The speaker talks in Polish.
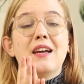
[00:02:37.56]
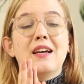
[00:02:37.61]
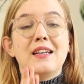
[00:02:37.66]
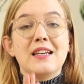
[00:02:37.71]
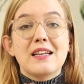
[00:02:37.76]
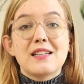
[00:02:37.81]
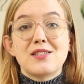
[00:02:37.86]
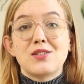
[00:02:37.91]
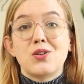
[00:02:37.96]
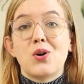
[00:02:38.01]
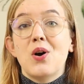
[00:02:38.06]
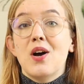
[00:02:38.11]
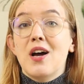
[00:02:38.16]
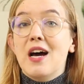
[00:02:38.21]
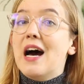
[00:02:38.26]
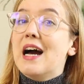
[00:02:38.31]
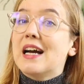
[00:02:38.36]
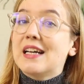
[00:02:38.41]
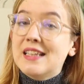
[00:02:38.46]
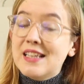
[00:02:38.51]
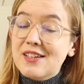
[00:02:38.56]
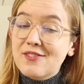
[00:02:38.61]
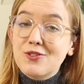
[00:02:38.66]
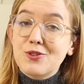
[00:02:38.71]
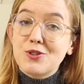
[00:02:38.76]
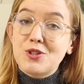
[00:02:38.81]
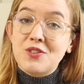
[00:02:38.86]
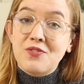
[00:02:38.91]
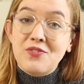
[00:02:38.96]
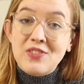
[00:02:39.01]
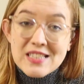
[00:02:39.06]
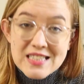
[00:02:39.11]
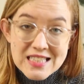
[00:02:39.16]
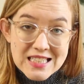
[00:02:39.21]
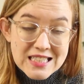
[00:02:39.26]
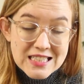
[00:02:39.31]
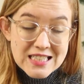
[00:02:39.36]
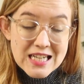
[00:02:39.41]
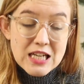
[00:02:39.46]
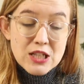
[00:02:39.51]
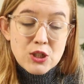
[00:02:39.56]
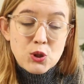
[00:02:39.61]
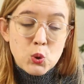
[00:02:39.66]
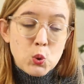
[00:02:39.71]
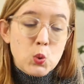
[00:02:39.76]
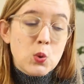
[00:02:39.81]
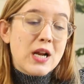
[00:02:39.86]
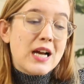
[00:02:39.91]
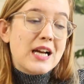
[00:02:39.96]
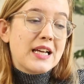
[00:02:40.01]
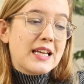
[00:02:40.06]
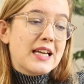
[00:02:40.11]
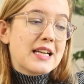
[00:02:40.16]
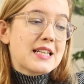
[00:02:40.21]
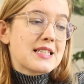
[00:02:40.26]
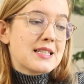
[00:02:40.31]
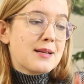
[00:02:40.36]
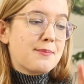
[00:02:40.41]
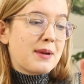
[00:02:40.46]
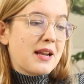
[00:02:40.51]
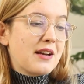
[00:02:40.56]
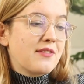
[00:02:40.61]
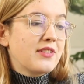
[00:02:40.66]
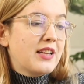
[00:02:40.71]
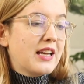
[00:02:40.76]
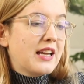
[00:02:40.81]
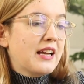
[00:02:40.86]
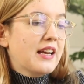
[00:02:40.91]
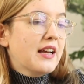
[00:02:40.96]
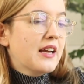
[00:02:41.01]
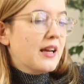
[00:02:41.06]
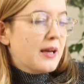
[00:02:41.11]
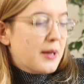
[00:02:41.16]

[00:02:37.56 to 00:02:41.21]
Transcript: Jest to aktywność fizyczna, która jest naprawdę